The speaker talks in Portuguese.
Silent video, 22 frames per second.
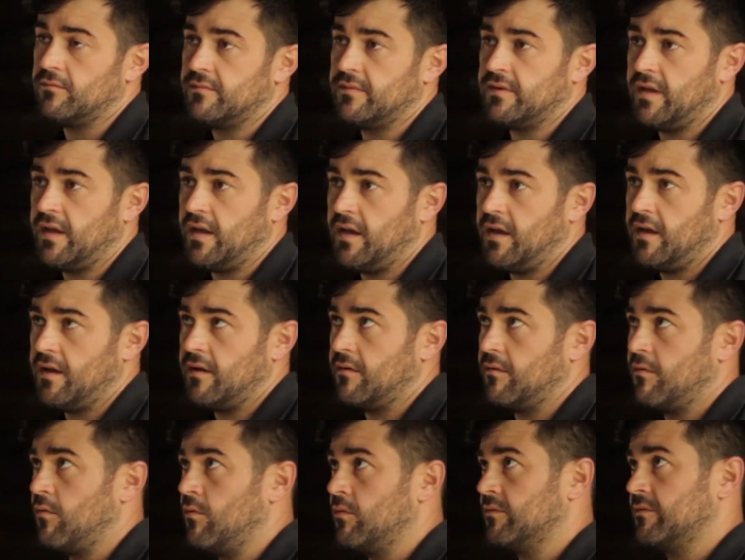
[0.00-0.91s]

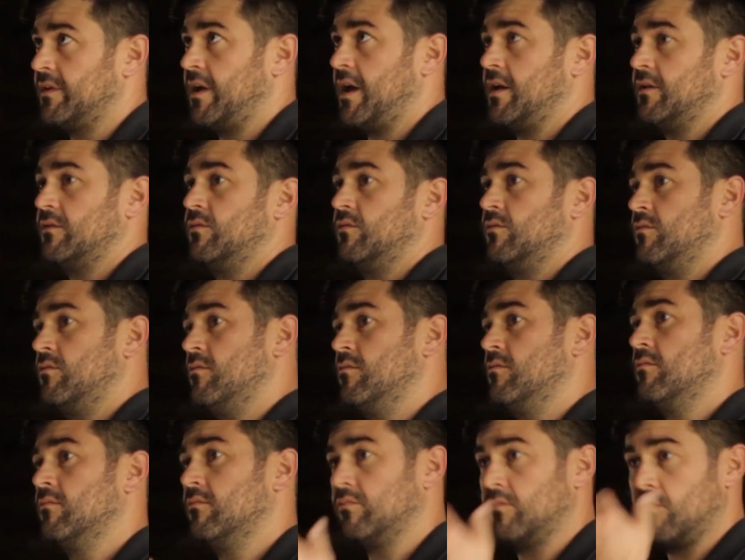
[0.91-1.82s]
ter contato
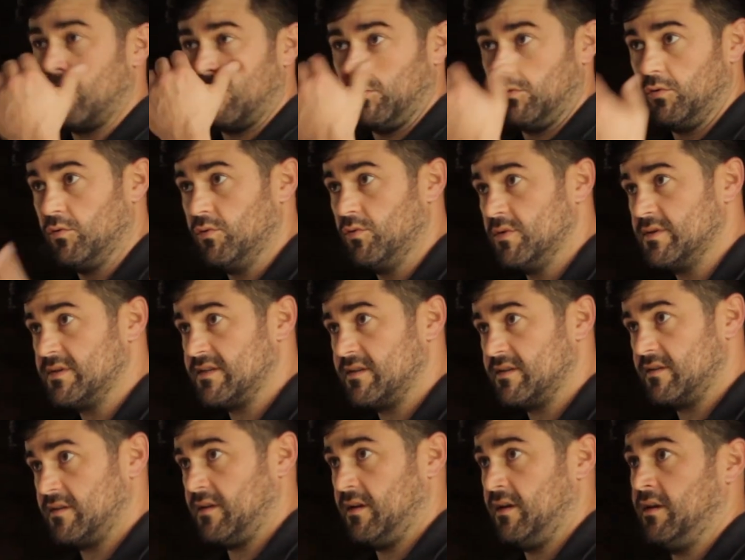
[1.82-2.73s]
com, com
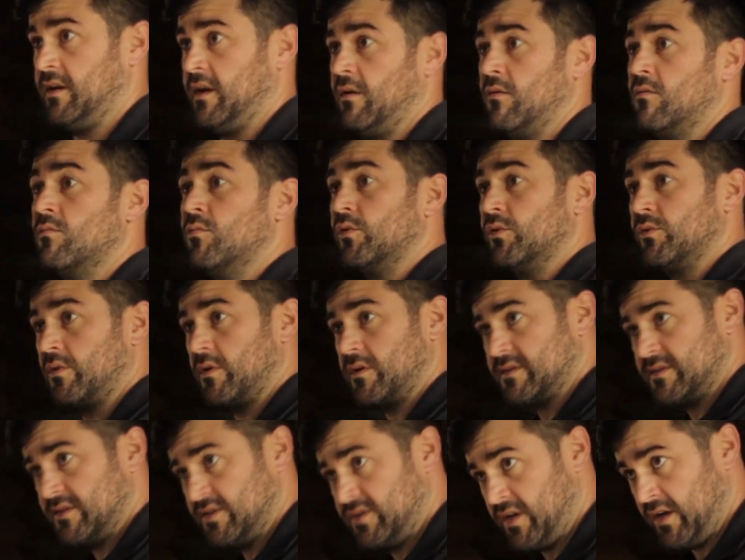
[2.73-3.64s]
luz e nem com muito
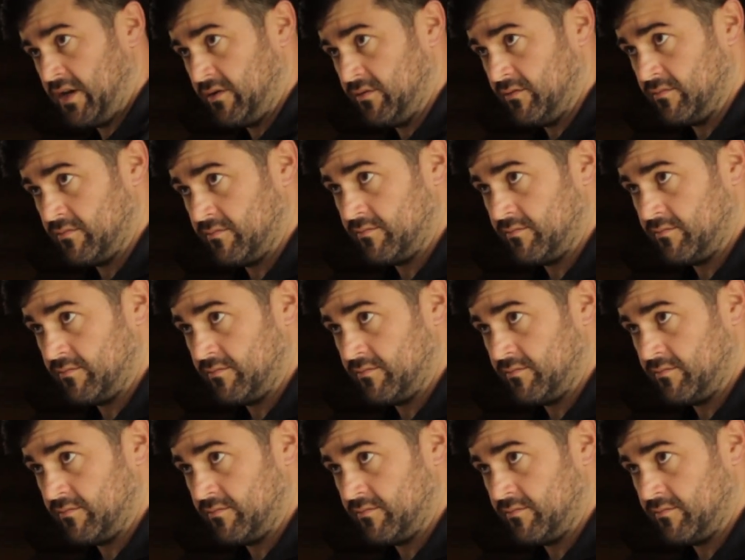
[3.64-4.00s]
oxigênio.